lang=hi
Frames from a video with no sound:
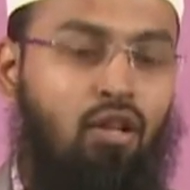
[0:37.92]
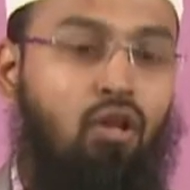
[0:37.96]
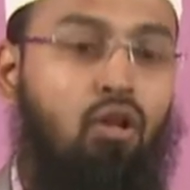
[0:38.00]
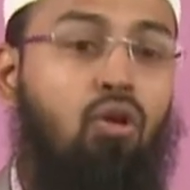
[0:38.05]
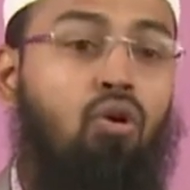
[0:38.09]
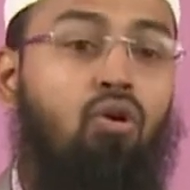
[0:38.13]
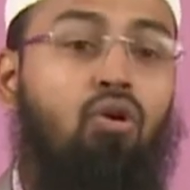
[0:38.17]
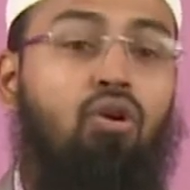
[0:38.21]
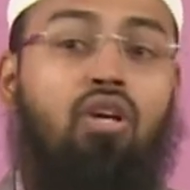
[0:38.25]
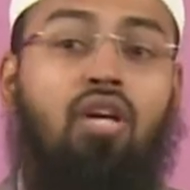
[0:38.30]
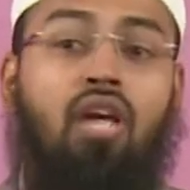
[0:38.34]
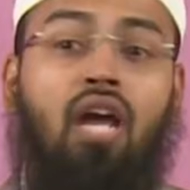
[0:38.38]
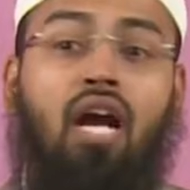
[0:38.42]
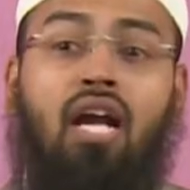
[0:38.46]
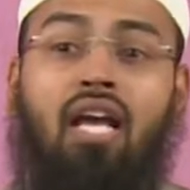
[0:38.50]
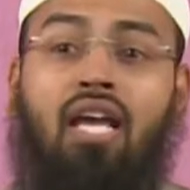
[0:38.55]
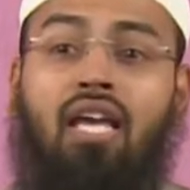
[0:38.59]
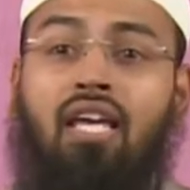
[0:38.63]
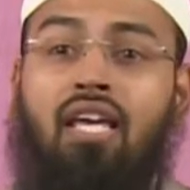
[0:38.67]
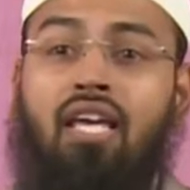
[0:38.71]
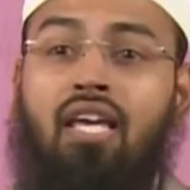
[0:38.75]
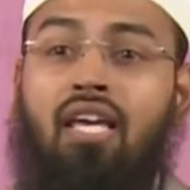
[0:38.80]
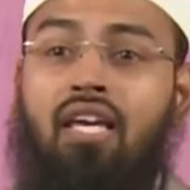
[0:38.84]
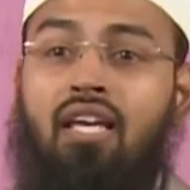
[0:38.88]
लोग क्या
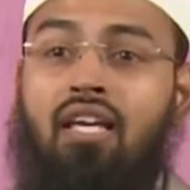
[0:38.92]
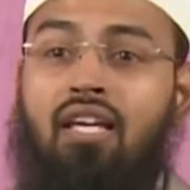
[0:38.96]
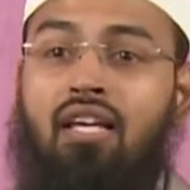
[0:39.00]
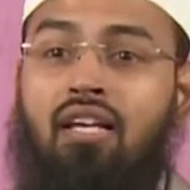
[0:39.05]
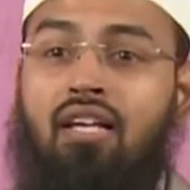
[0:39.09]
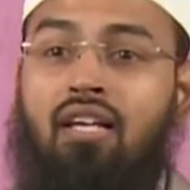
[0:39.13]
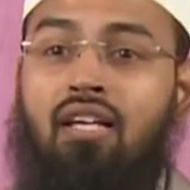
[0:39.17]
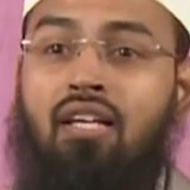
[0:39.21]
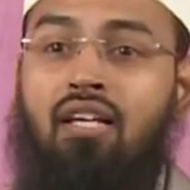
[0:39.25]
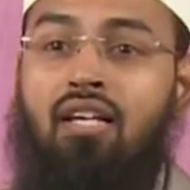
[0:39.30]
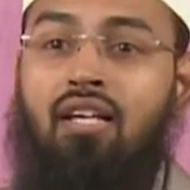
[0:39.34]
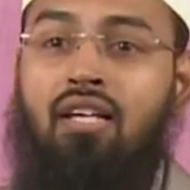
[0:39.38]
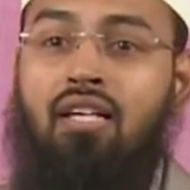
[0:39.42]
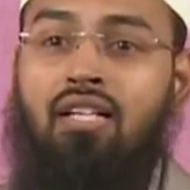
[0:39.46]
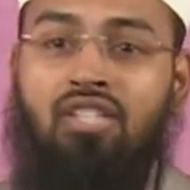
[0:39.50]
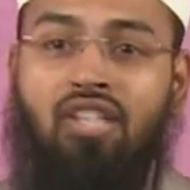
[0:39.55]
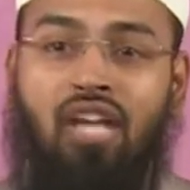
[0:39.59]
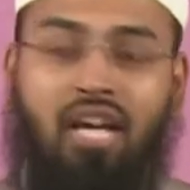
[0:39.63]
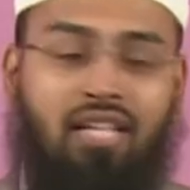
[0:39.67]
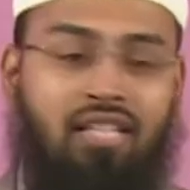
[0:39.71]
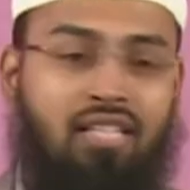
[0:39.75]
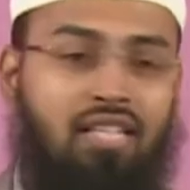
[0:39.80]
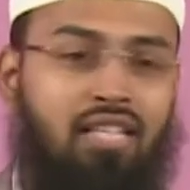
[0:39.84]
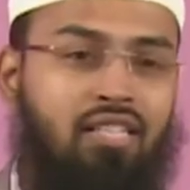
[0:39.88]
कहेंगे
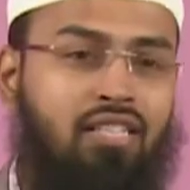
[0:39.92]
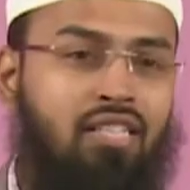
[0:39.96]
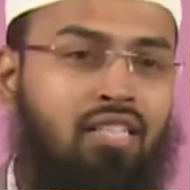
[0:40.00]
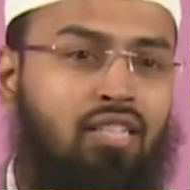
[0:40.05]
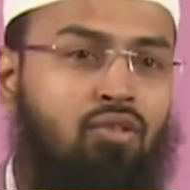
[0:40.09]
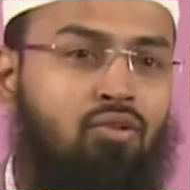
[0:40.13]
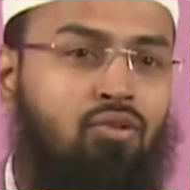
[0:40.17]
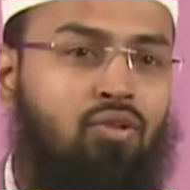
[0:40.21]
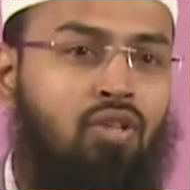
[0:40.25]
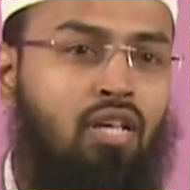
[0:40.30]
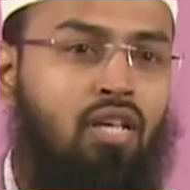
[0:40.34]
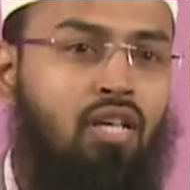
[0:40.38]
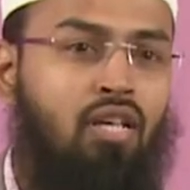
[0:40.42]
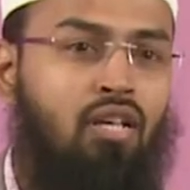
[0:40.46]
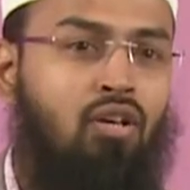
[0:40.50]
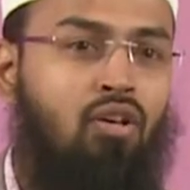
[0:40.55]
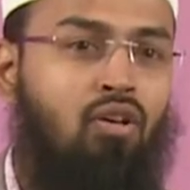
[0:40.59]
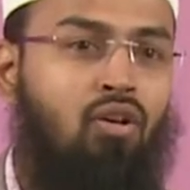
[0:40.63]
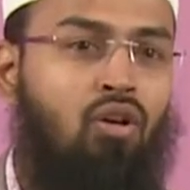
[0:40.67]
शादी ऐसी क्यों की